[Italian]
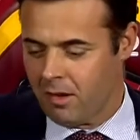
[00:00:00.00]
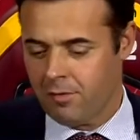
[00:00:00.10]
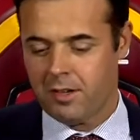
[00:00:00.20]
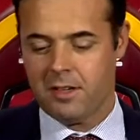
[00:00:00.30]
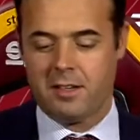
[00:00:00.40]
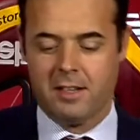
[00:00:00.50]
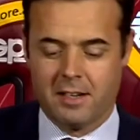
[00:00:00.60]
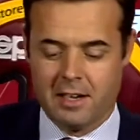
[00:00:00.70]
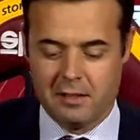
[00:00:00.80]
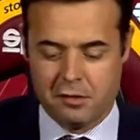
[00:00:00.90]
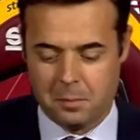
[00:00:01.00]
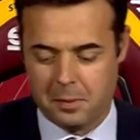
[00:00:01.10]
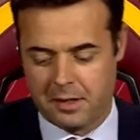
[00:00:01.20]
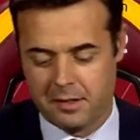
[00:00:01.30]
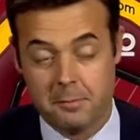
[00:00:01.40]
vi ringrazio
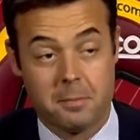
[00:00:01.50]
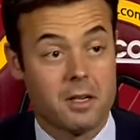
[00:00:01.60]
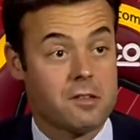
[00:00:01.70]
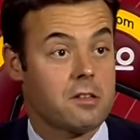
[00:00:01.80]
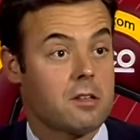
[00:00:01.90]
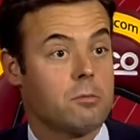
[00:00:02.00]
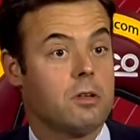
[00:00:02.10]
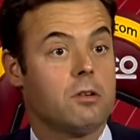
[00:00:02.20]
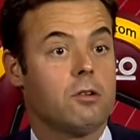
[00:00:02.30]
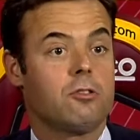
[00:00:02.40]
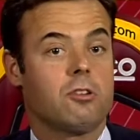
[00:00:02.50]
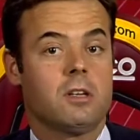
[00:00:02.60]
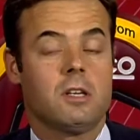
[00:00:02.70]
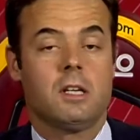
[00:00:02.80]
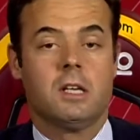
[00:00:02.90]
per, per, essere qui oggi.
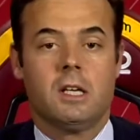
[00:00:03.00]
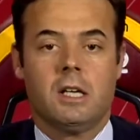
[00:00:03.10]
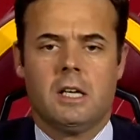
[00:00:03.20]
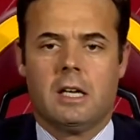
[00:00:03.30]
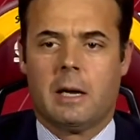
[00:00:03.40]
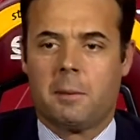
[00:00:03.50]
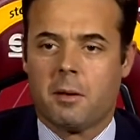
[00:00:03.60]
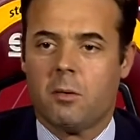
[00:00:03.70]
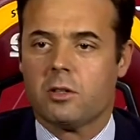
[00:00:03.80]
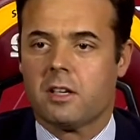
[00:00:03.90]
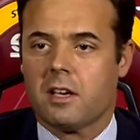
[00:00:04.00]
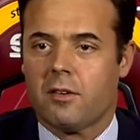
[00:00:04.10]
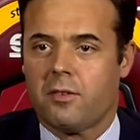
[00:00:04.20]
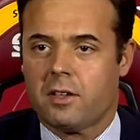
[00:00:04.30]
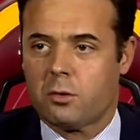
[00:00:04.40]
La prima volta che ho
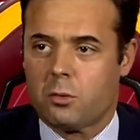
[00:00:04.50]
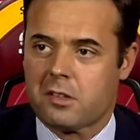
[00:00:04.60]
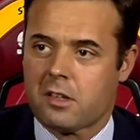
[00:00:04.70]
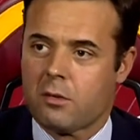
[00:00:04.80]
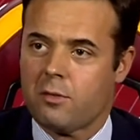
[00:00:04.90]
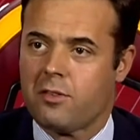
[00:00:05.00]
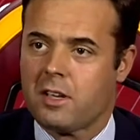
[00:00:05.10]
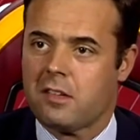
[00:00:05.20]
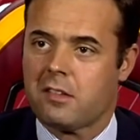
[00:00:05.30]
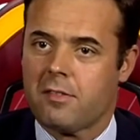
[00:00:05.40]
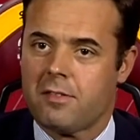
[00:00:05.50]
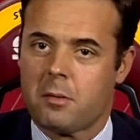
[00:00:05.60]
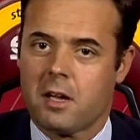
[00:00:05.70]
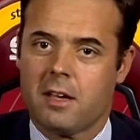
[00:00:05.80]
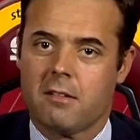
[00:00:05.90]
fatto questa conferenza a
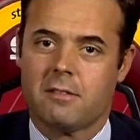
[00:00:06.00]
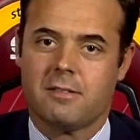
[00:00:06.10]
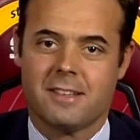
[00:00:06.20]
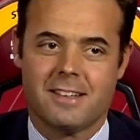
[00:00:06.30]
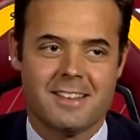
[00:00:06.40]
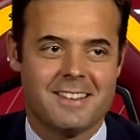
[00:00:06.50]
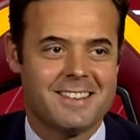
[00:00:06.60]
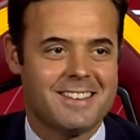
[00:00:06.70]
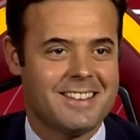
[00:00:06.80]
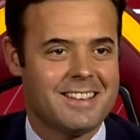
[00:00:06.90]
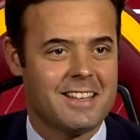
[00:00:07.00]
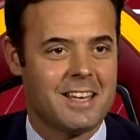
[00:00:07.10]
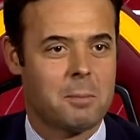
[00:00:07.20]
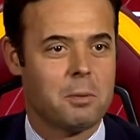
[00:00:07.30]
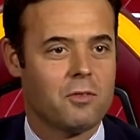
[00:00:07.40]
febbraio uh,
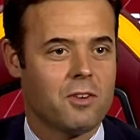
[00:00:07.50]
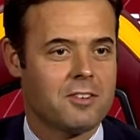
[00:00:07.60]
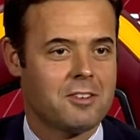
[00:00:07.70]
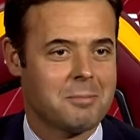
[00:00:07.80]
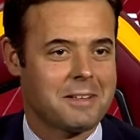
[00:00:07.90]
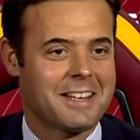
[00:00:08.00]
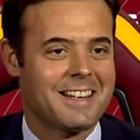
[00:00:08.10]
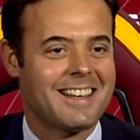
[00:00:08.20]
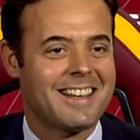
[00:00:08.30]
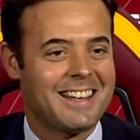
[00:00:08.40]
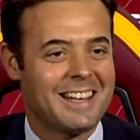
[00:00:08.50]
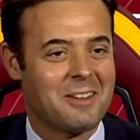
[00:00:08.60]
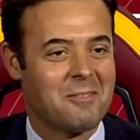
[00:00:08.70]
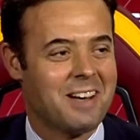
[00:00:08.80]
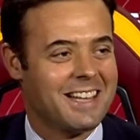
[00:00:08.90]
era più facile perché le, le
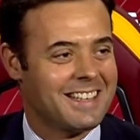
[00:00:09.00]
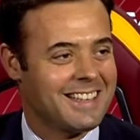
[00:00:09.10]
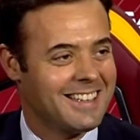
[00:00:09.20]
domande